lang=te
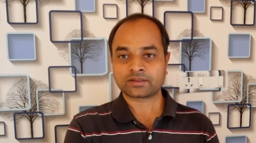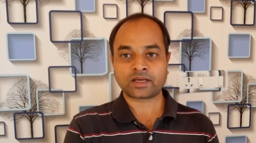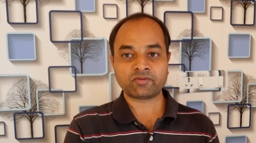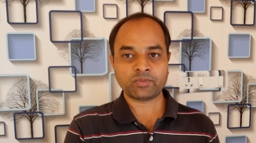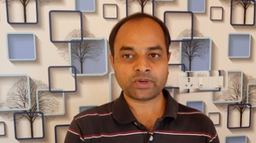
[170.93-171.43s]

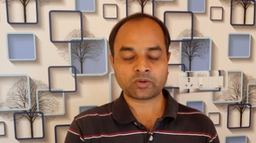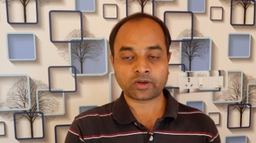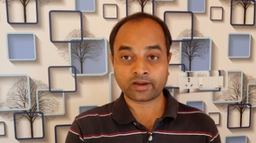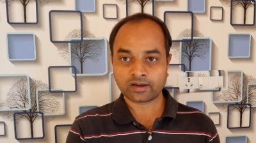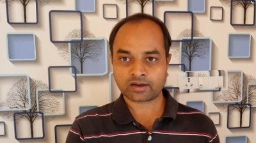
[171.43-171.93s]
కరివేపాకు
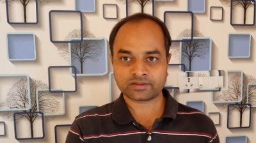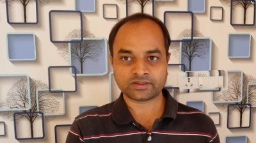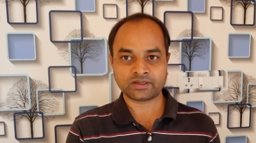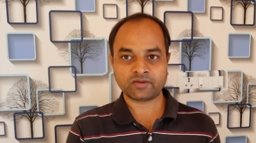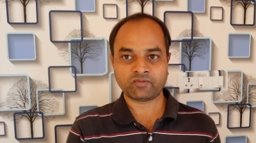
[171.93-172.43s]
రెగ్యులర్గా
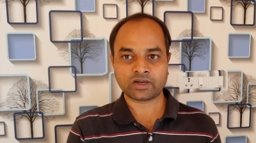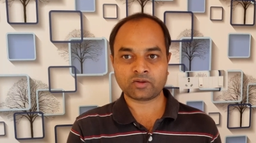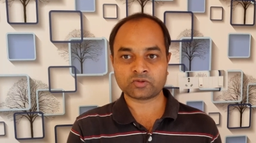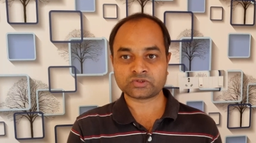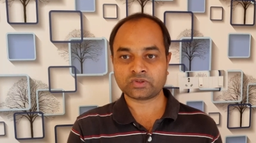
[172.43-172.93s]
తినడం వలన
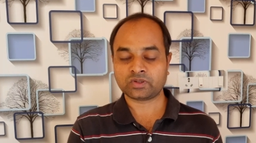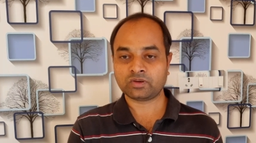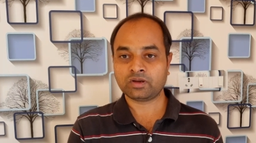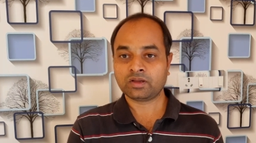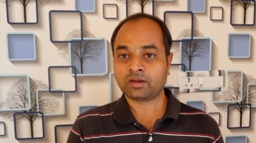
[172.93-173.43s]
వచ్చేందులో
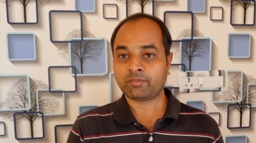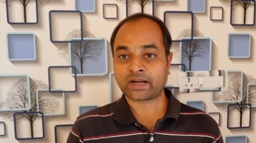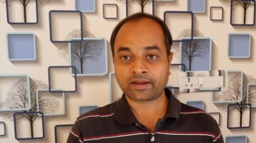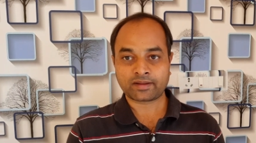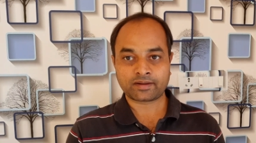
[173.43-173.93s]

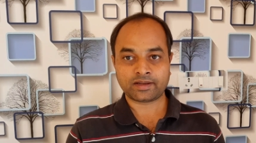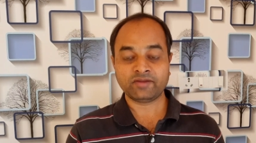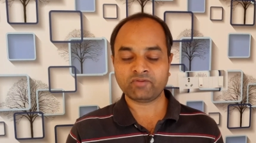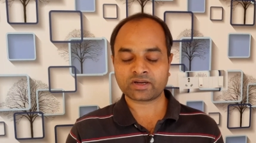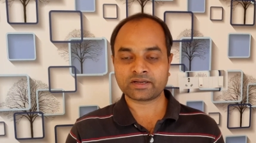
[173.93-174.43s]
మన
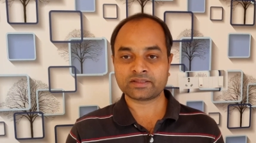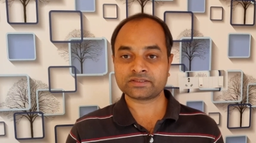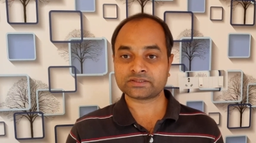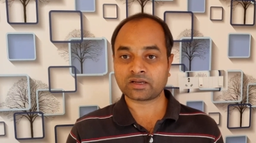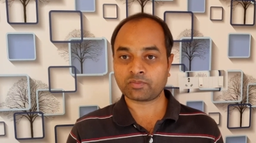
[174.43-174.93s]
లివర్ అనేది
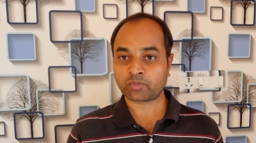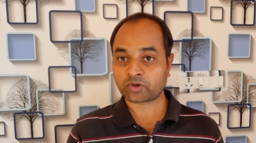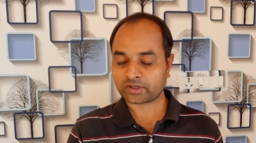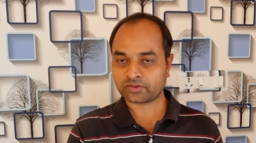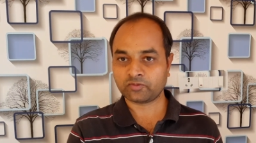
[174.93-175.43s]
చాలా
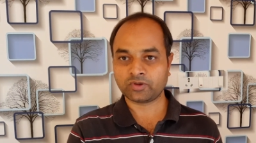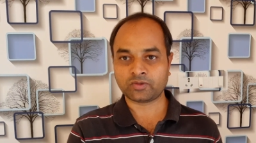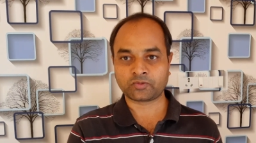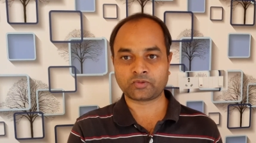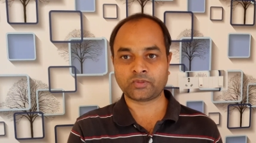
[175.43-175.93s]
ప్రొటెక్టివ్గా
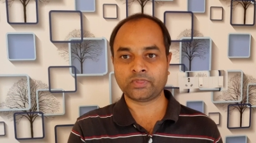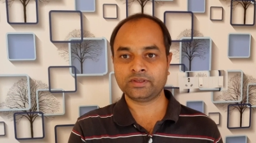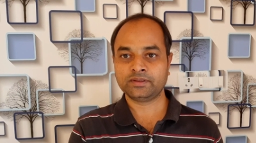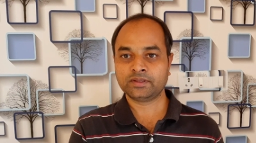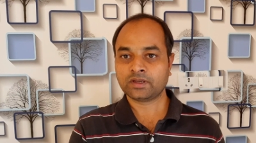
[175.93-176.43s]
ఉంటుంది
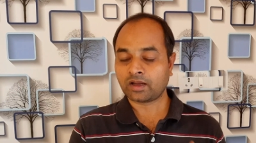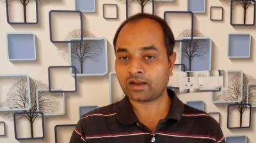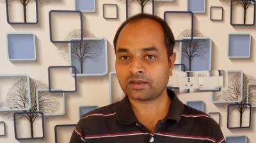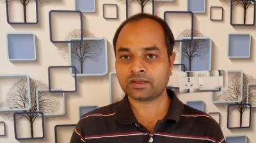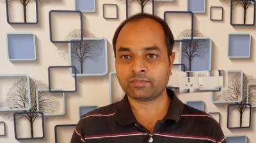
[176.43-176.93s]

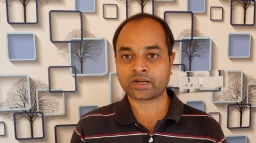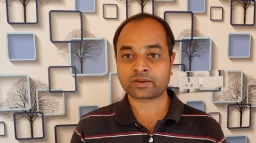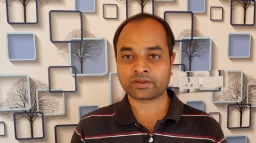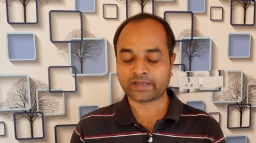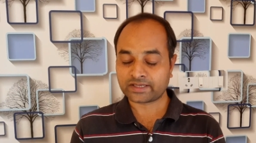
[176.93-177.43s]
అలాగే
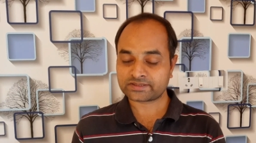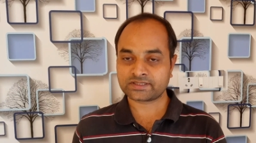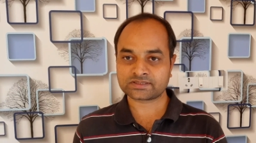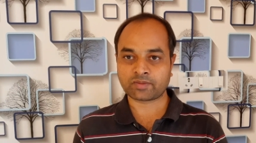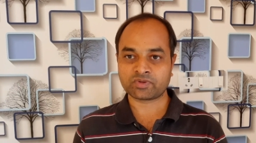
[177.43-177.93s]
మనకు
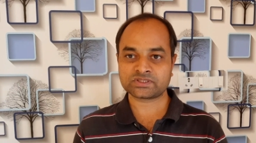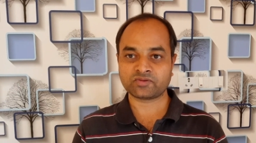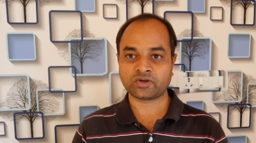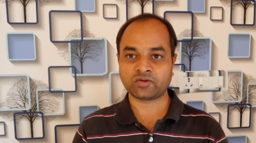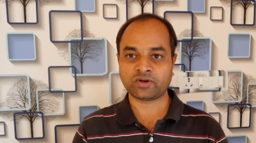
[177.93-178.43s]
గ్యాస్ట్రిక్ సమస్య
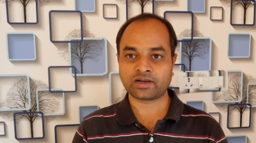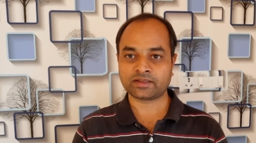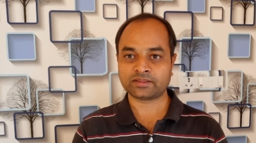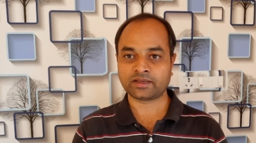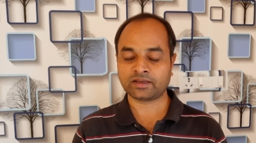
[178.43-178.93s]
ఉన్న
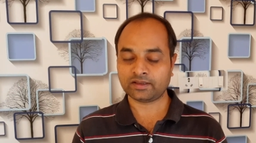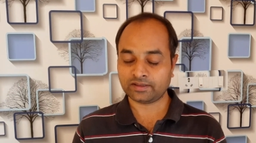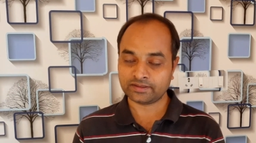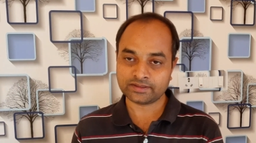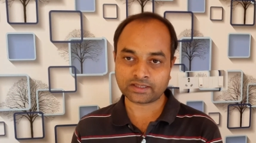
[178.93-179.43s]
వాళ్ళైతే కనుక
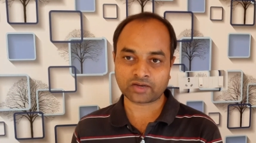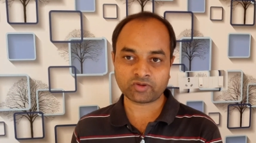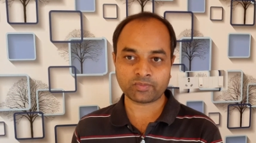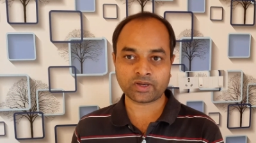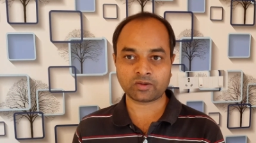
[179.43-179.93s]
ఈ
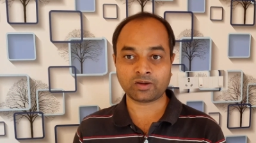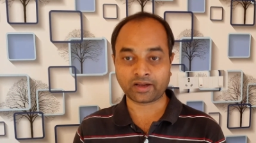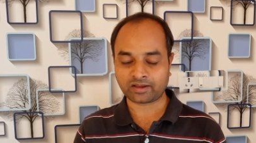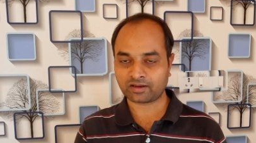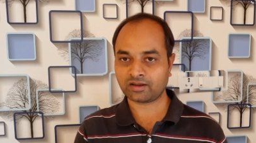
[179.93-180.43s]
కరివేపాకులు
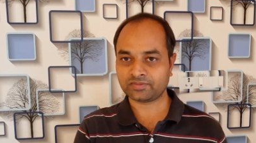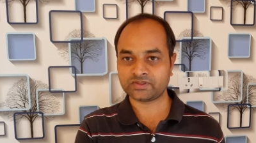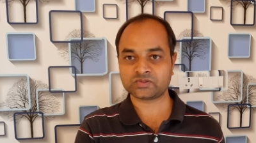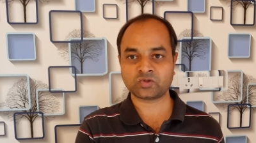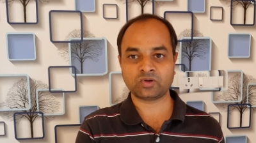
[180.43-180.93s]
రెగ్యులర్గా
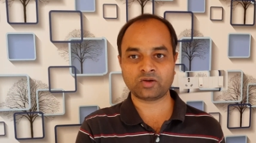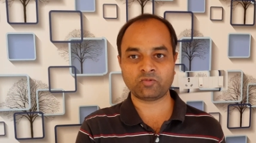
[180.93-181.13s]
తీసుకోవడం